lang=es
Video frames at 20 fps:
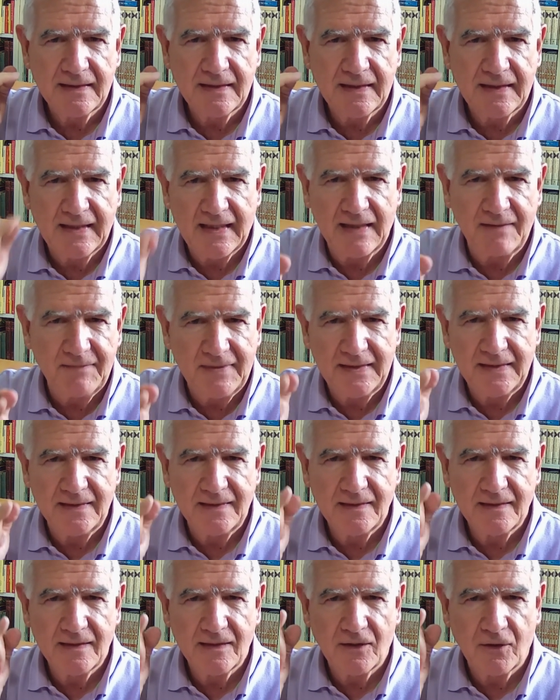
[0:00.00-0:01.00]
cama,
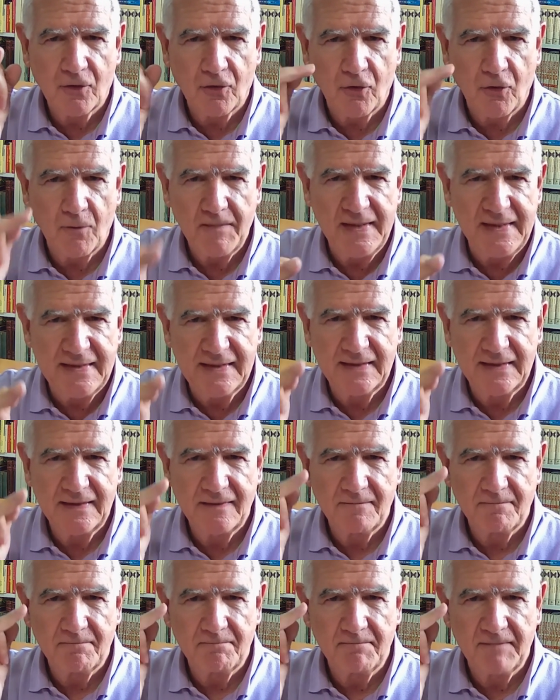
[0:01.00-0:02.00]
comida,
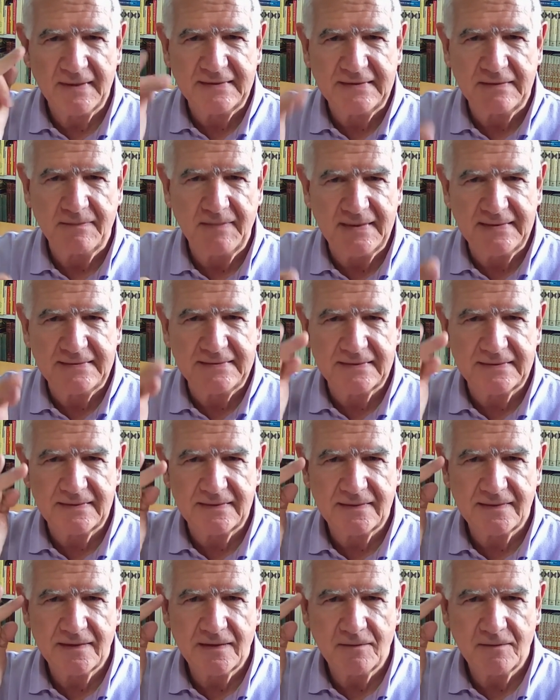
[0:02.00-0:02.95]
vestimenta,